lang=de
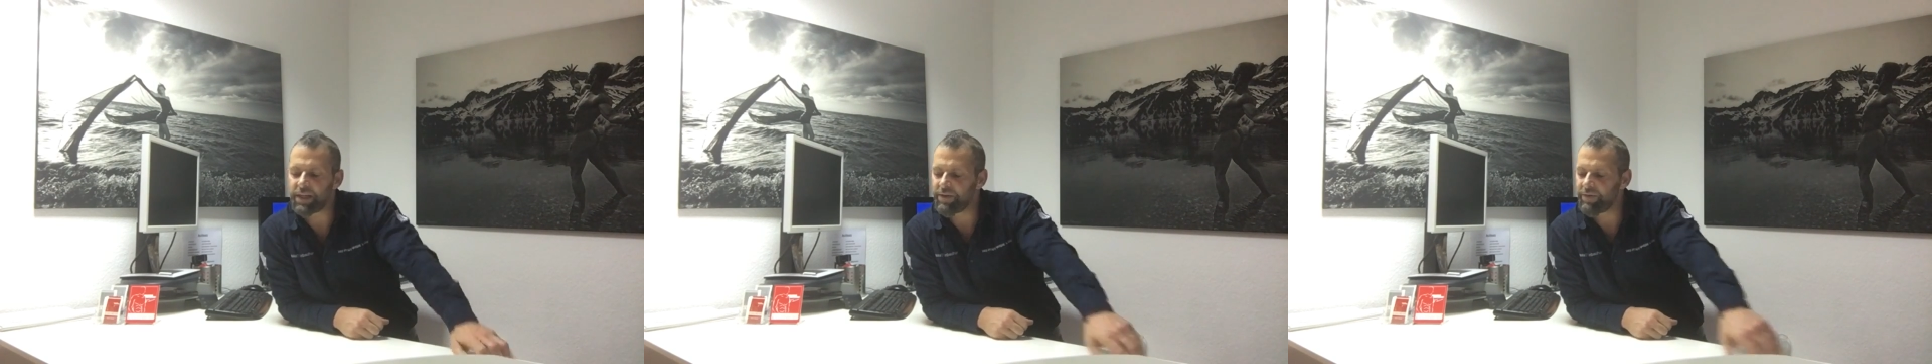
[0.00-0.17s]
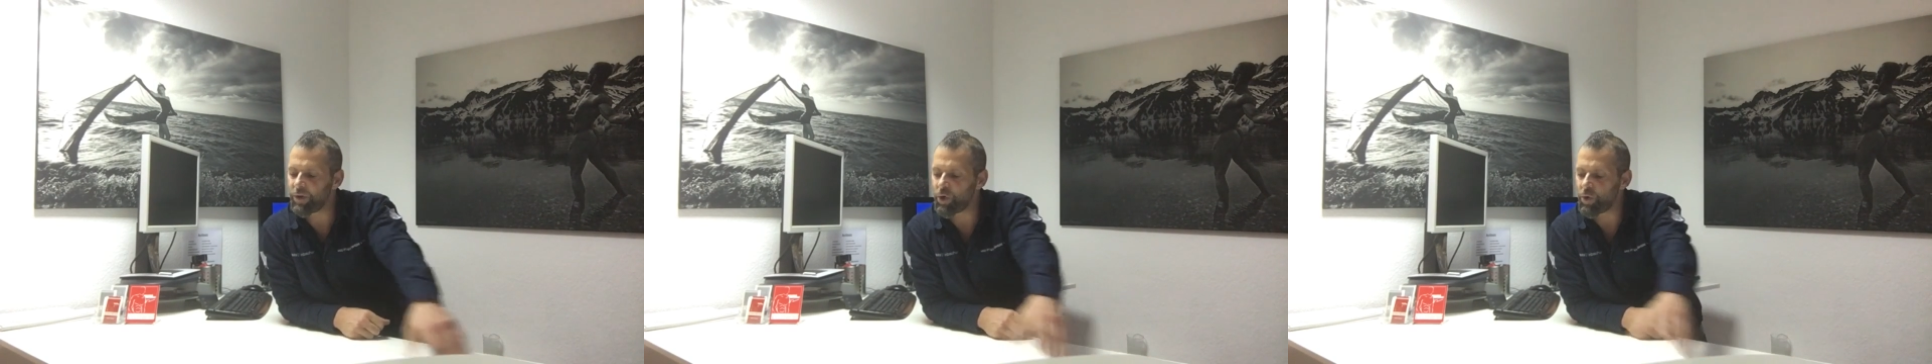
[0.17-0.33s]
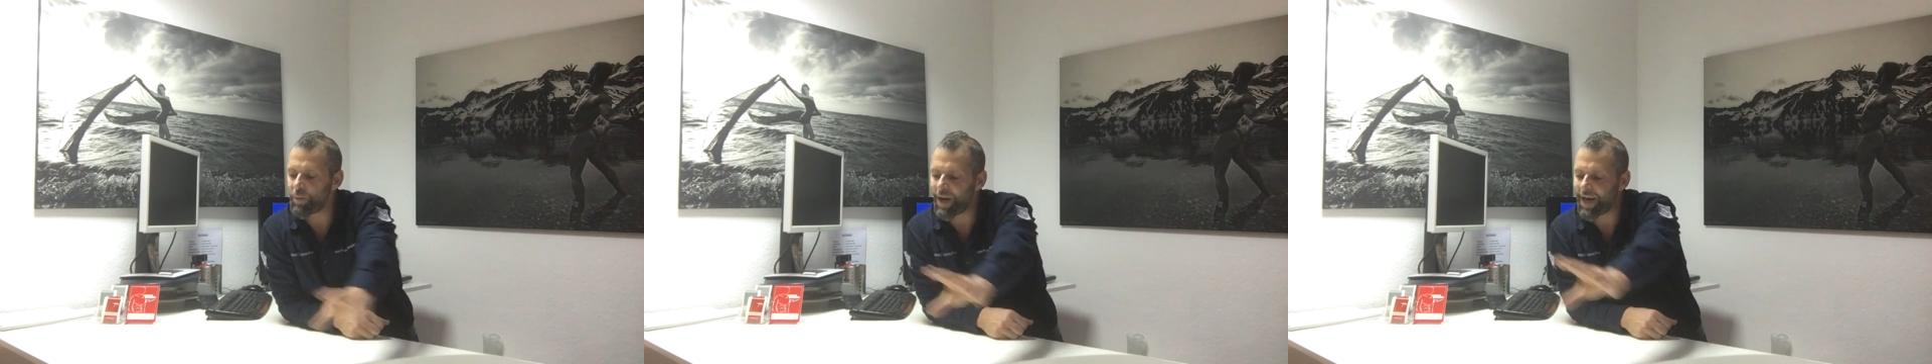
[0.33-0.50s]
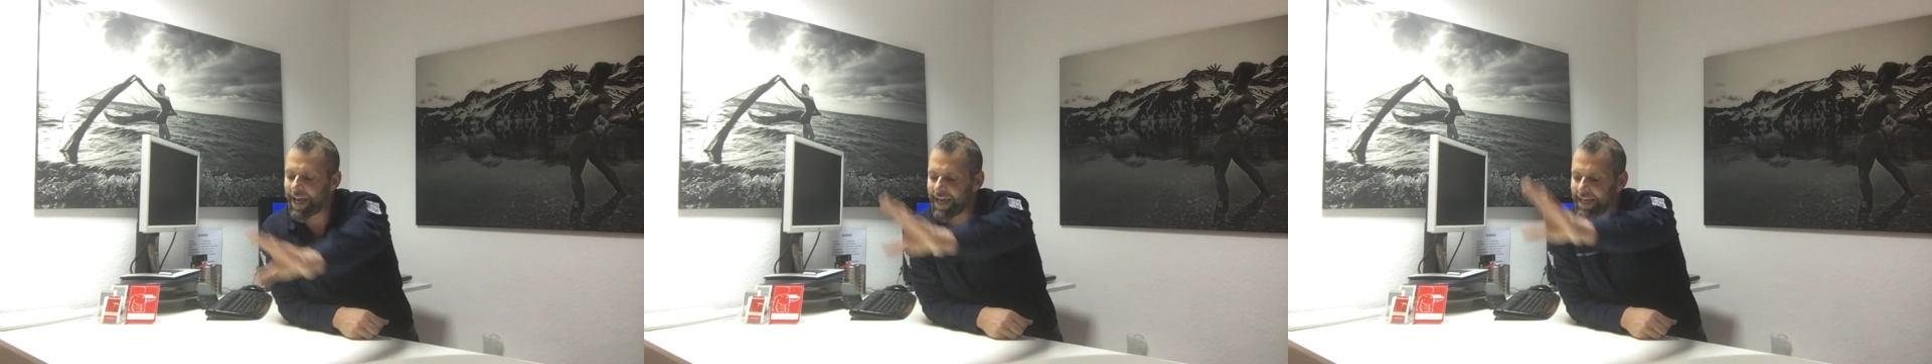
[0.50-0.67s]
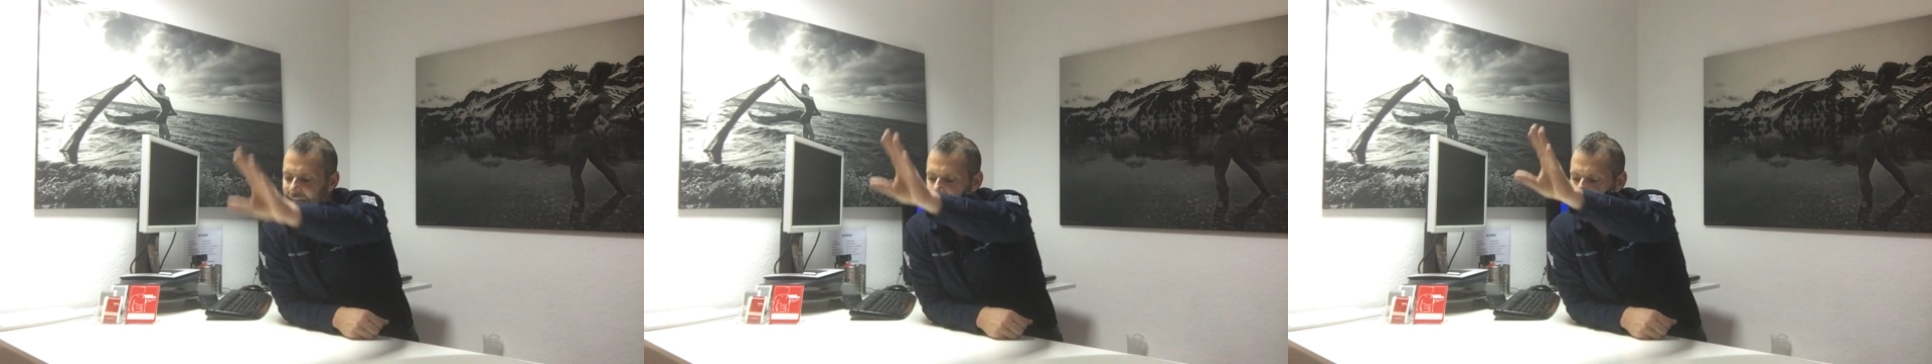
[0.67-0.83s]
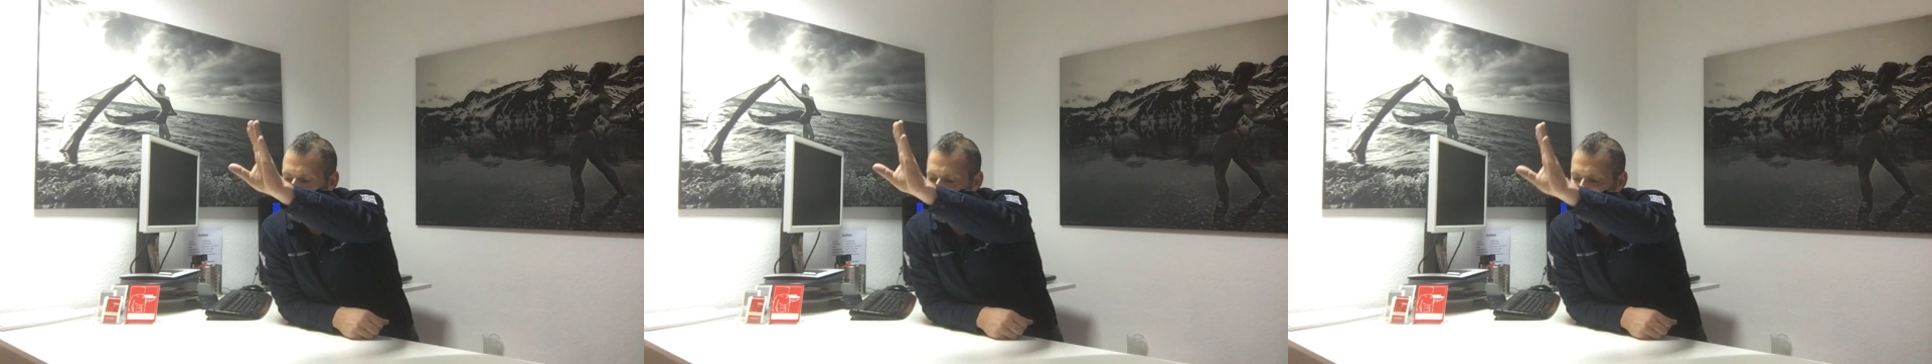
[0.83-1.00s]
die wird überall
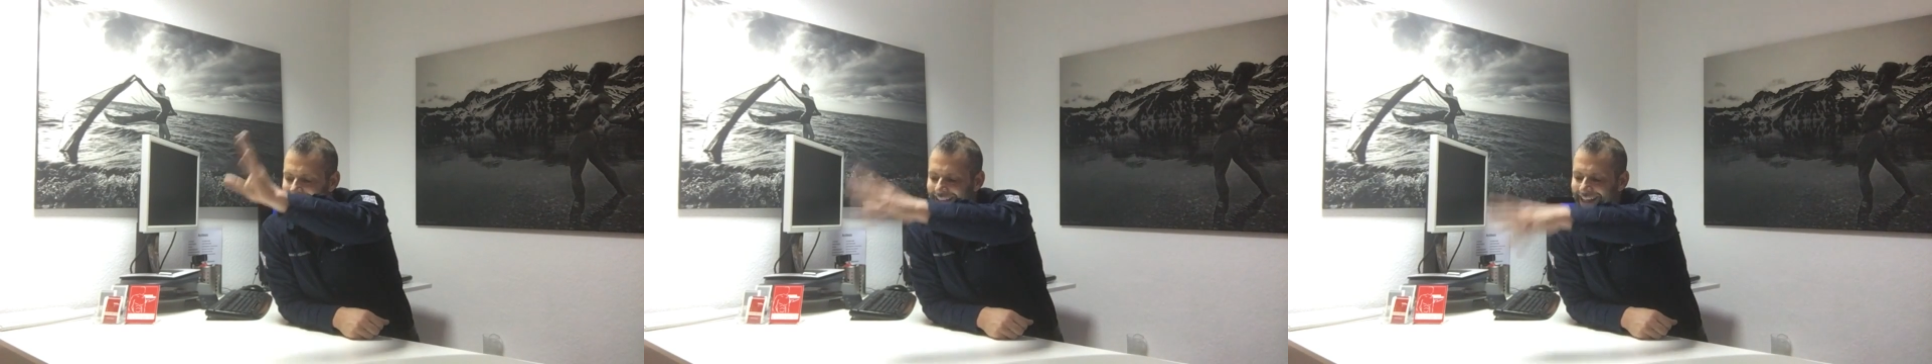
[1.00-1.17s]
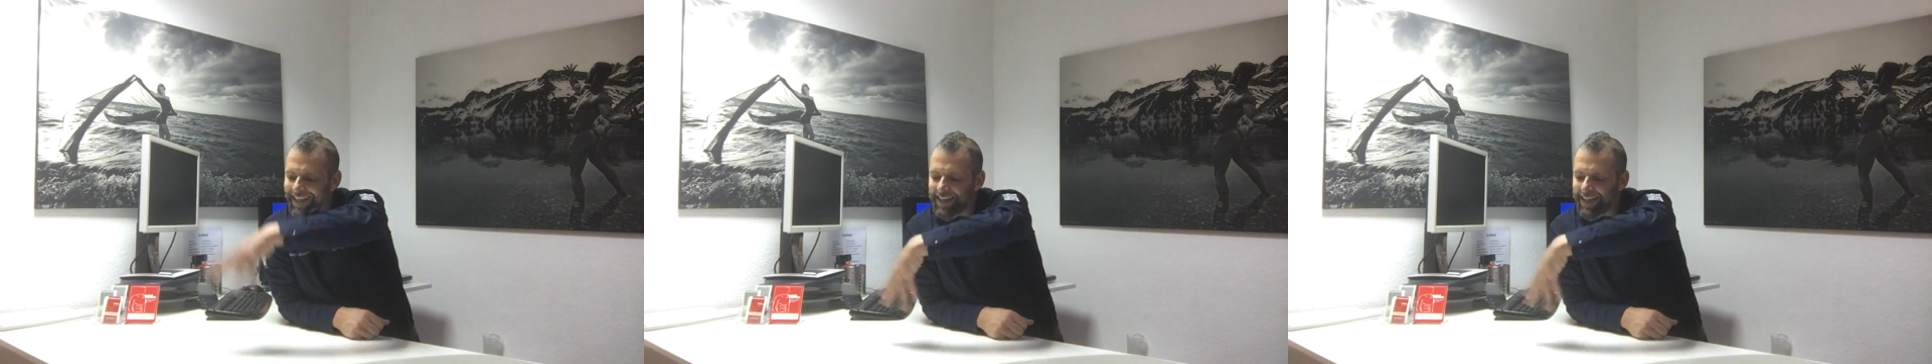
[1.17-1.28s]
eingeblendet.